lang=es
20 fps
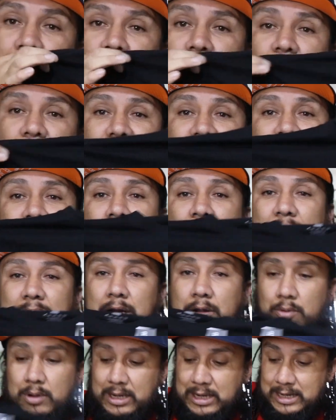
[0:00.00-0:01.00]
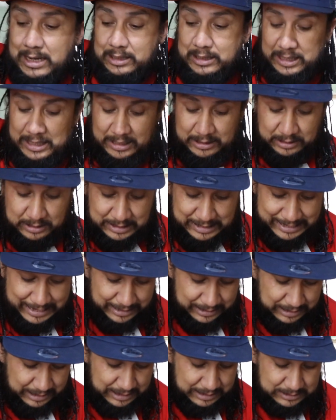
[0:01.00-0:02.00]
pero siempre recuerden que la talla
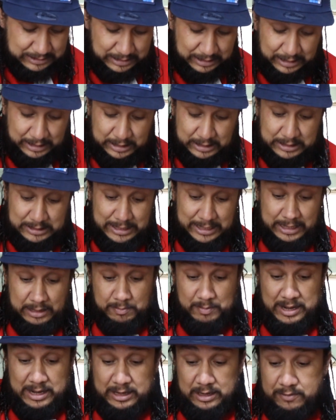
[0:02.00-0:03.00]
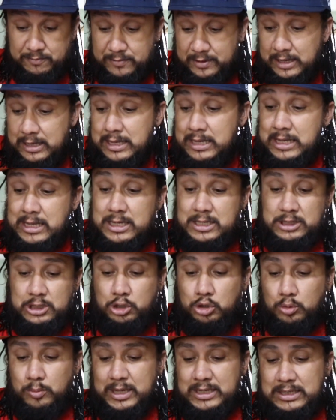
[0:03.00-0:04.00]
grande y extra grande es la que más rifa.
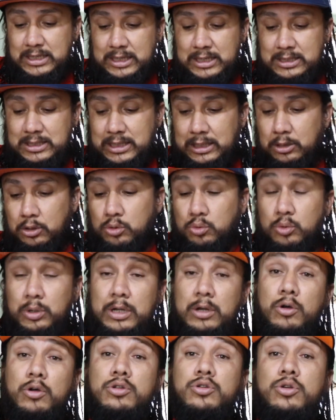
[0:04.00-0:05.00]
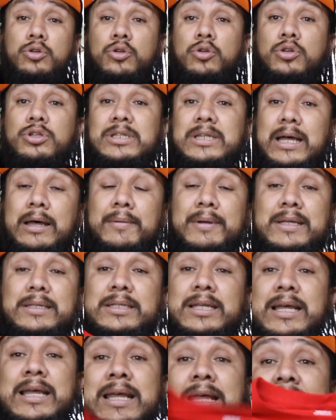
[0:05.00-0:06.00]
Si tú vas iniciando tu negocio y no
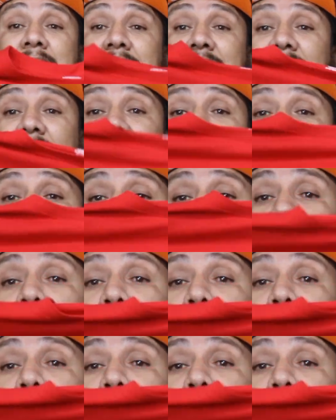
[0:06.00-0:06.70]
sabes qué tallas